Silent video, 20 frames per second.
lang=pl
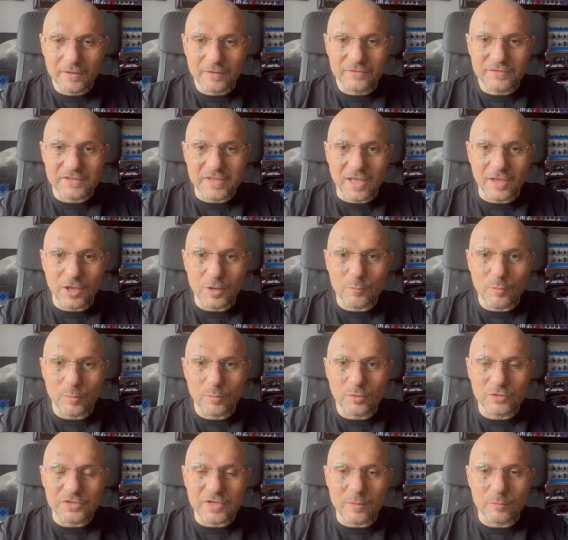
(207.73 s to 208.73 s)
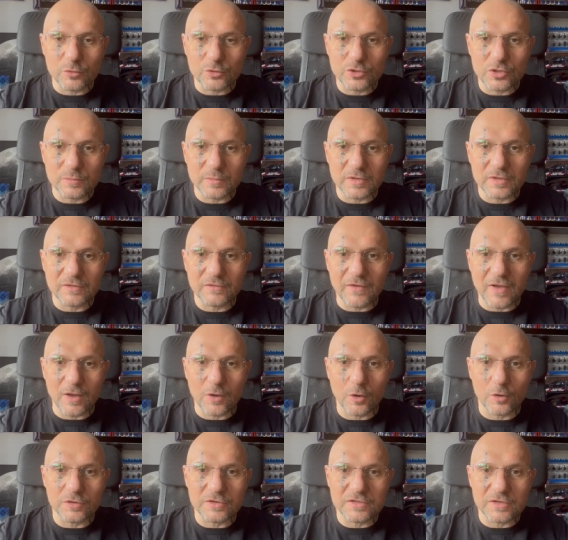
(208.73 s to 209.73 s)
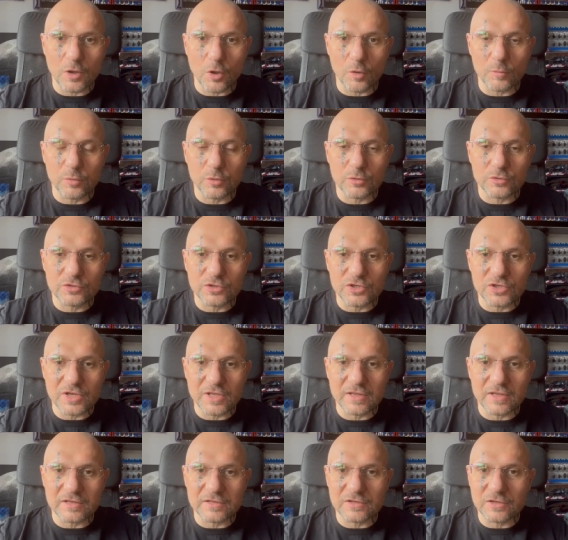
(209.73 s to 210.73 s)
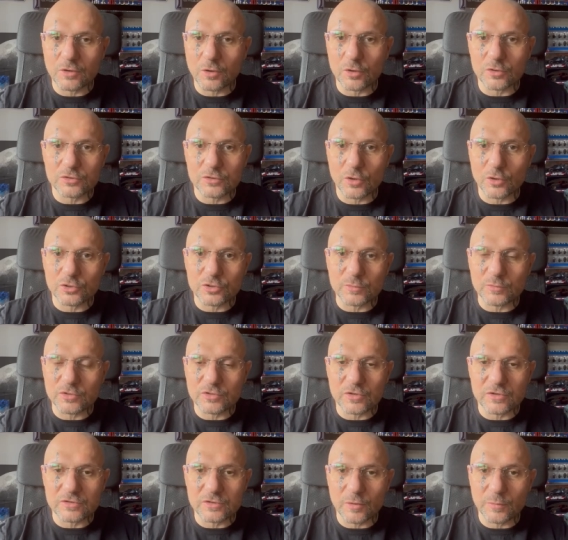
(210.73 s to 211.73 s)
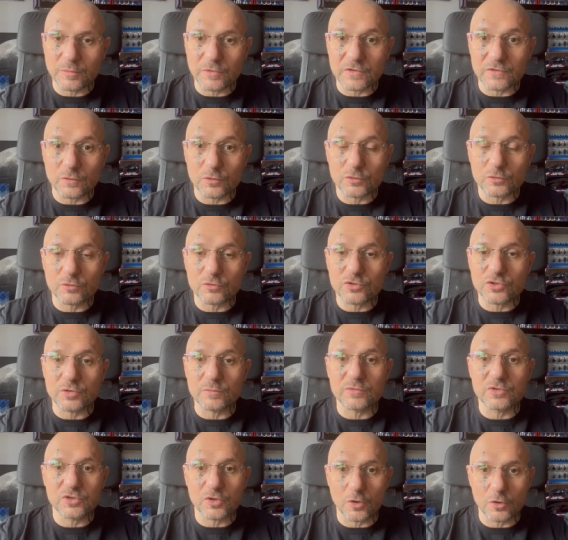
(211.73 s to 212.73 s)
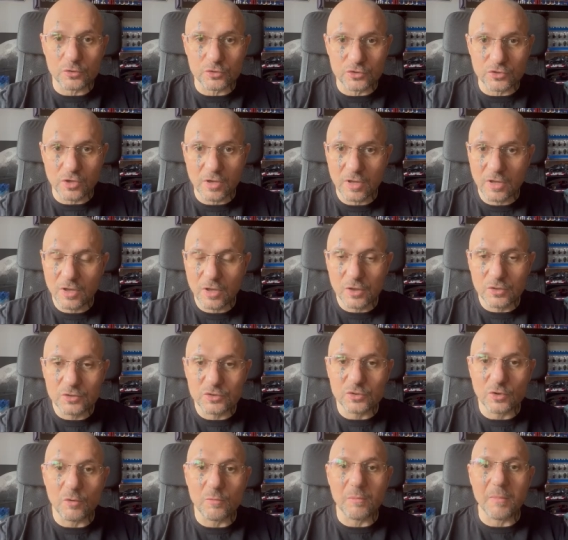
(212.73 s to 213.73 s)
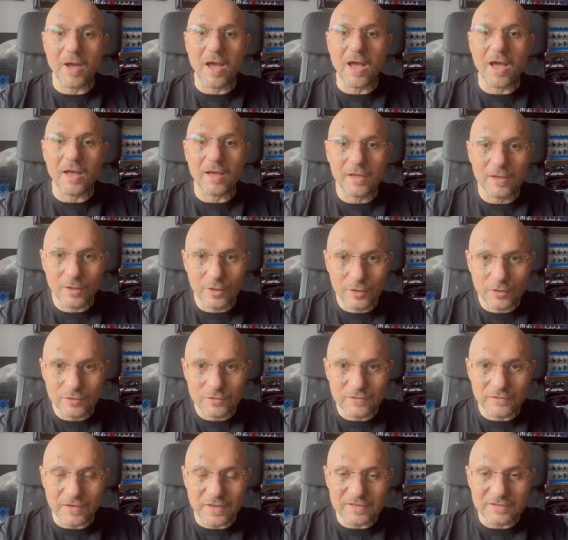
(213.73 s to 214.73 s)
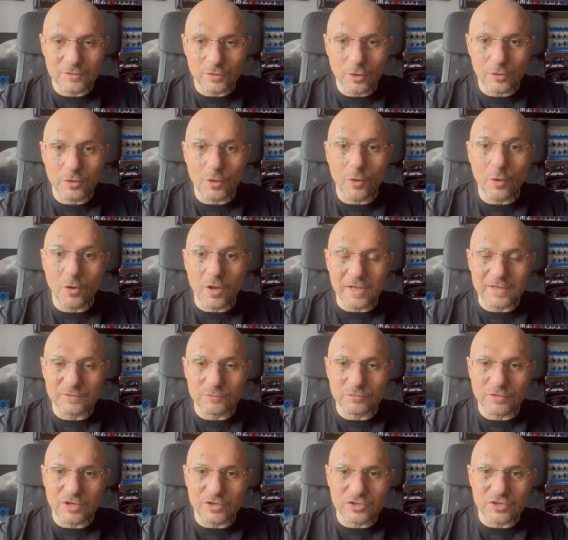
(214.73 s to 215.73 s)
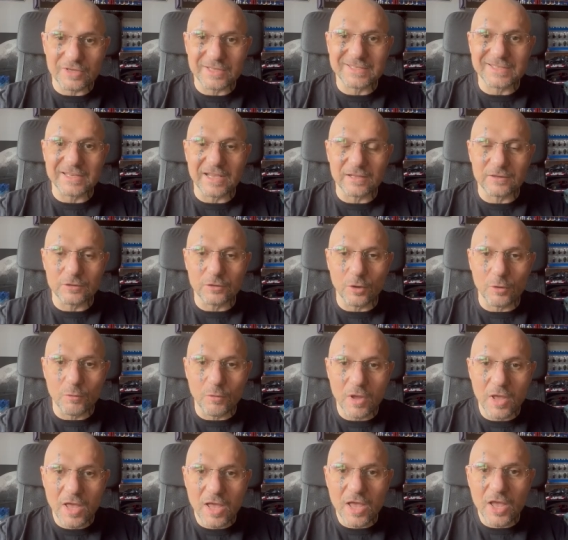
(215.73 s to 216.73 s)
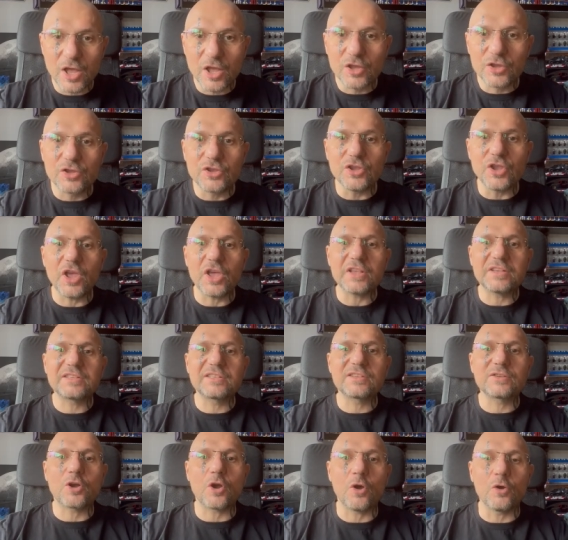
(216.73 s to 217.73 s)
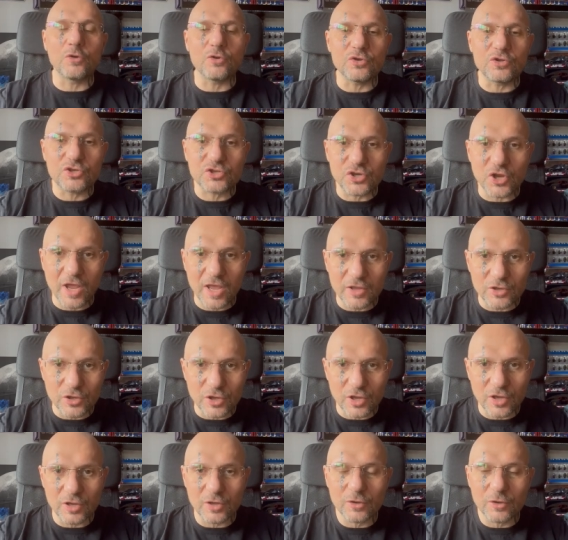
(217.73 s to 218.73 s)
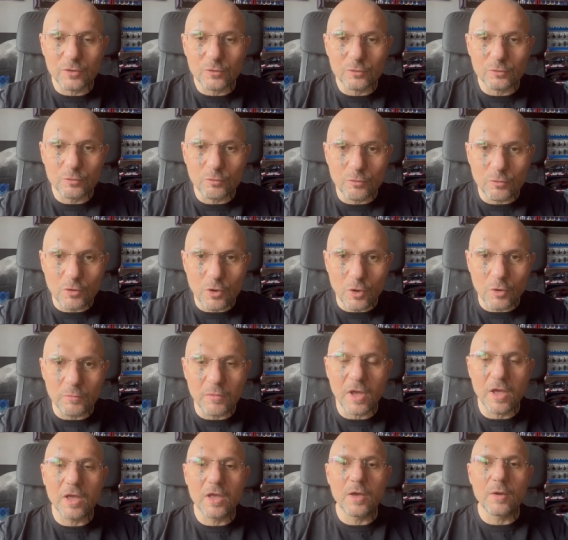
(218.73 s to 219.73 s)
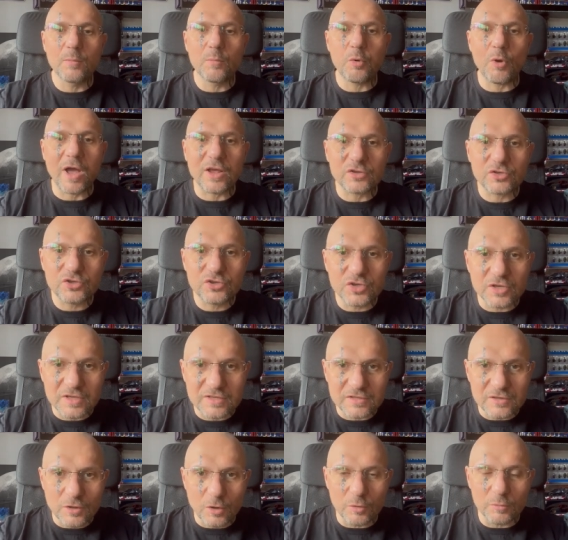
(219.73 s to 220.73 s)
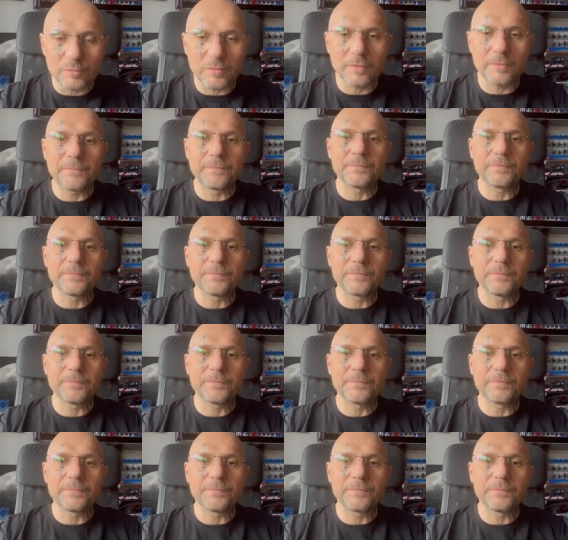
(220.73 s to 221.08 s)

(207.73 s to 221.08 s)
Wstęgi Mobiusa musimy dwa końce obrócić, jeden z nich o 180 stopni, w związku z czym coś, co ma dwie strony, okazuje się jest jedną nieskończenie długą płaszczyzną